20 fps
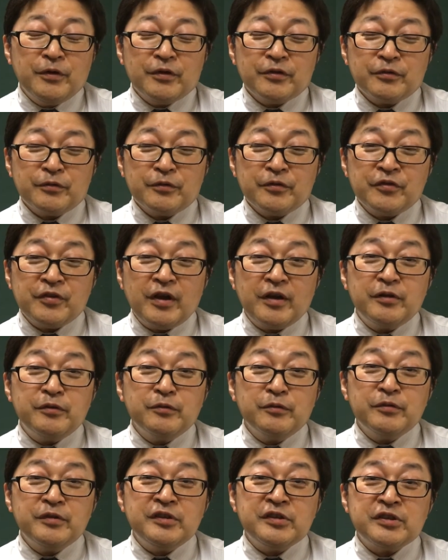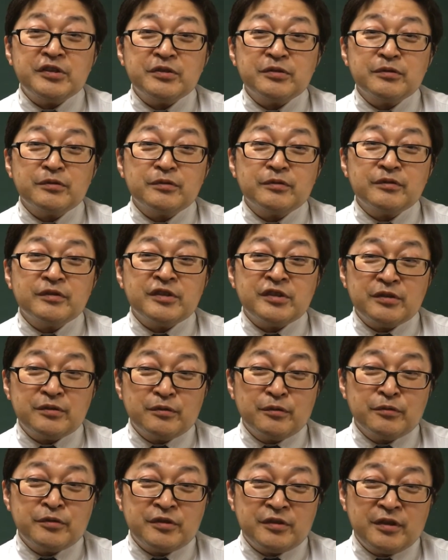その才能に嫉
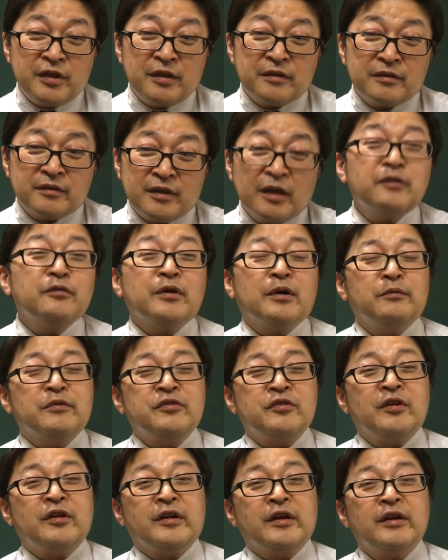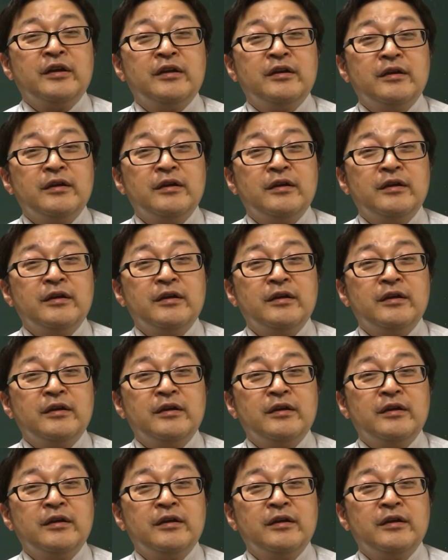妬してたのかもしれない。